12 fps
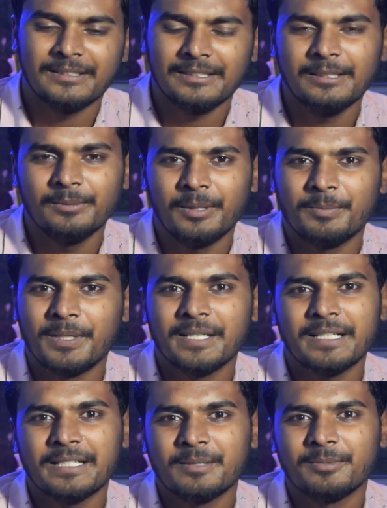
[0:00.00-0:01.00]
சினிமா
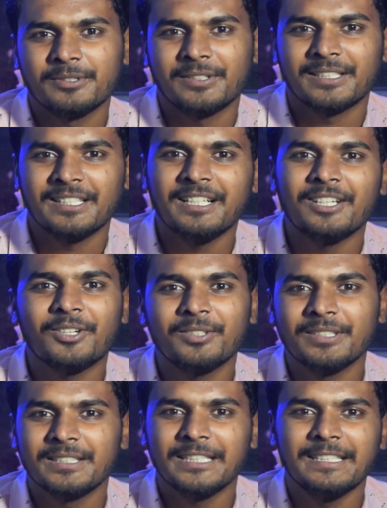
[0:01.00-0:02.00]
பாட்டே என்ன பண்ணுவாங்கன்னா
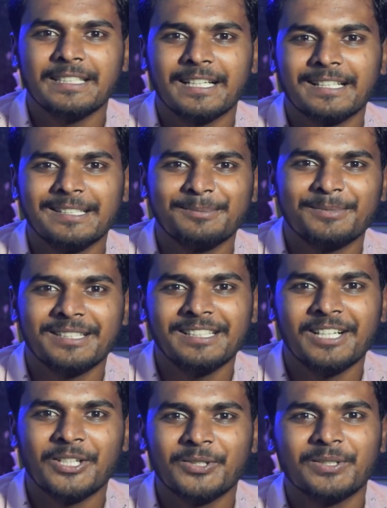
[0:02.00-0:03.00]
அவங்க ரீ ரெக்கார்டிங் பண்ணி
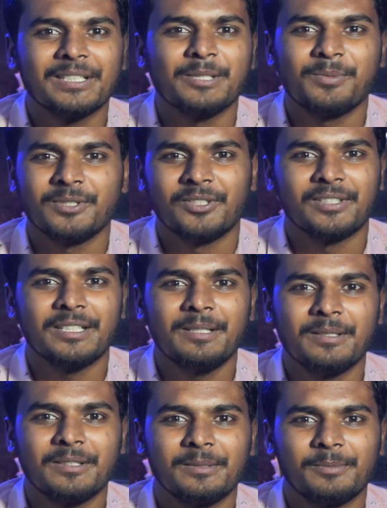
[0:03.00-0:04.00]
அவங்க என்ன பண்ணுவாங்கன்னா
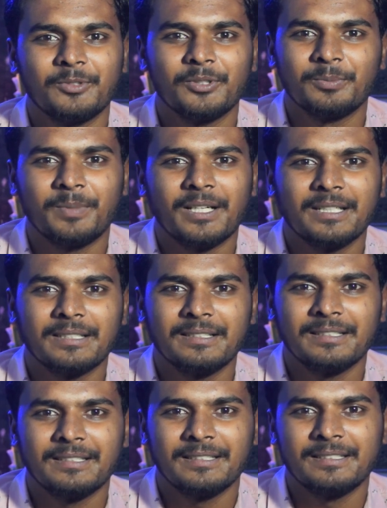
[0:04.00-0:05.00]
ஒரு பாட்டை
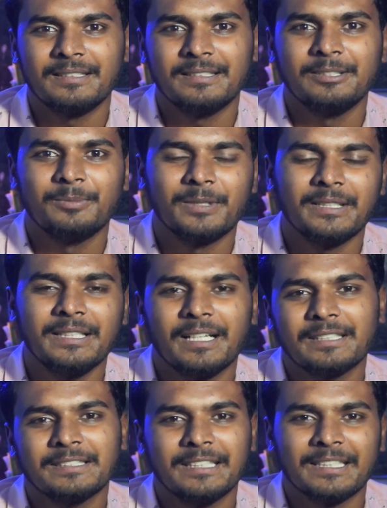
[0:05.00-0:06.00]
இது பண்ணி
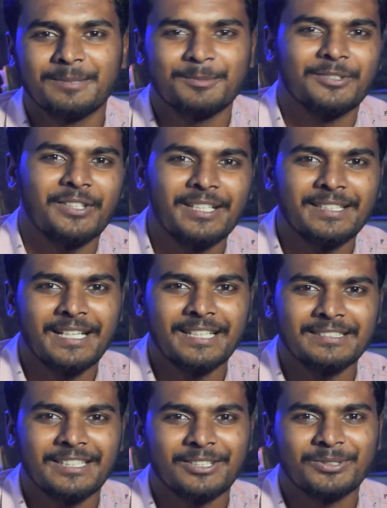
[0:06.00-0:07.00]
அதுக்கு என்ன பண்ணுவாங்க
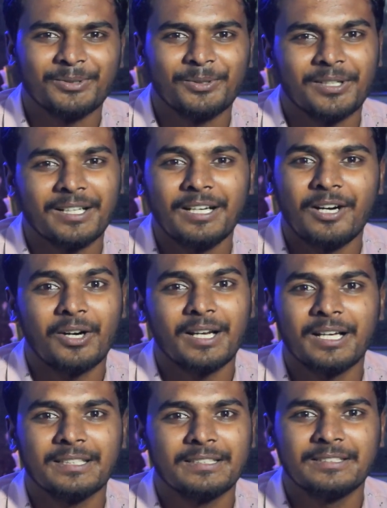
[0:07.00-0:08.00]
டான்ஸ் ஆட சொல்லுவாங்க
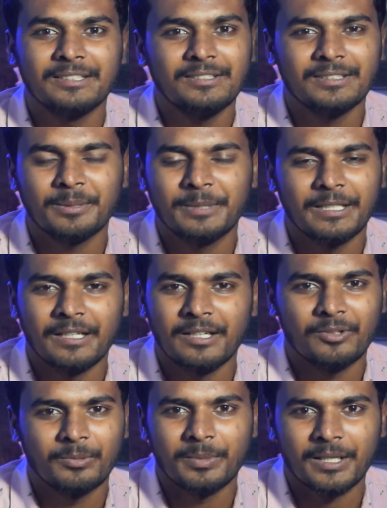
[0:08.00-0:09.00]
ஆனால் அதை
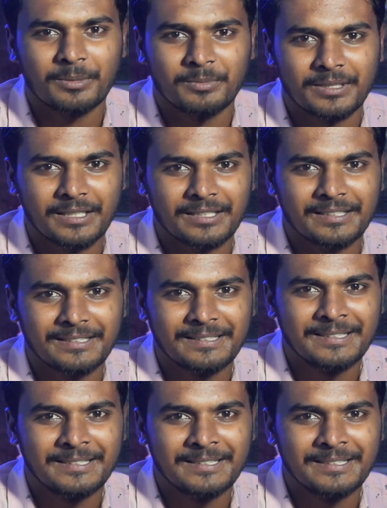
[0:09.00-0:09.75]
திருச்சபையிலலாம் அவங்க பாட மாட்டாங்க